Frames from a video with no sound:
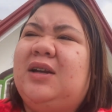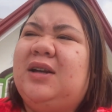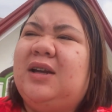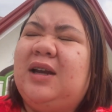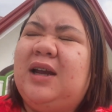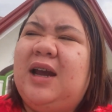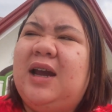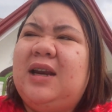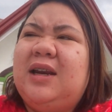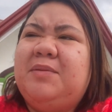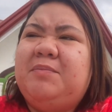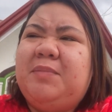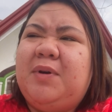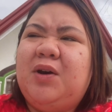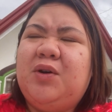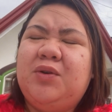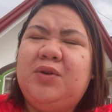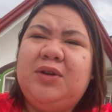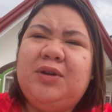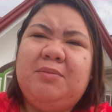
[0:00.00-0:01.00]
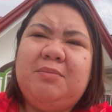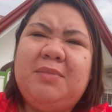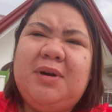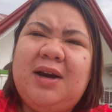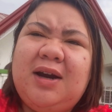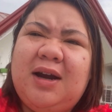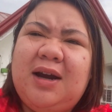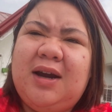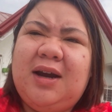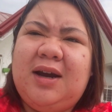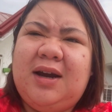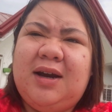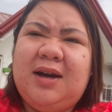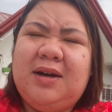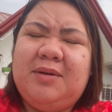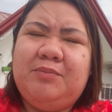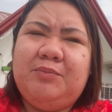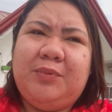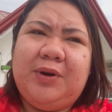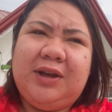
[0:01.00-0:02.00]
naghanap ako ng mga
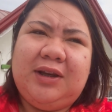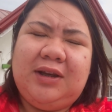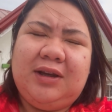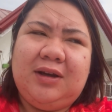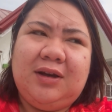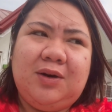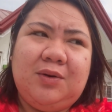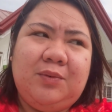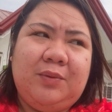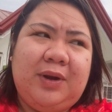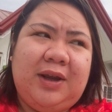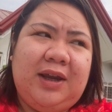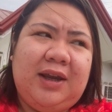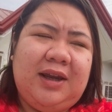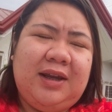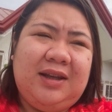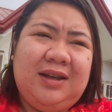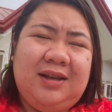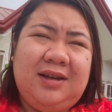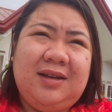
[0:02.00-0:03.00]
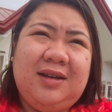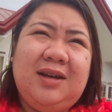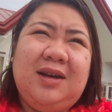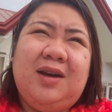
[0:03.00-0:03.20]
pwedeng gawin,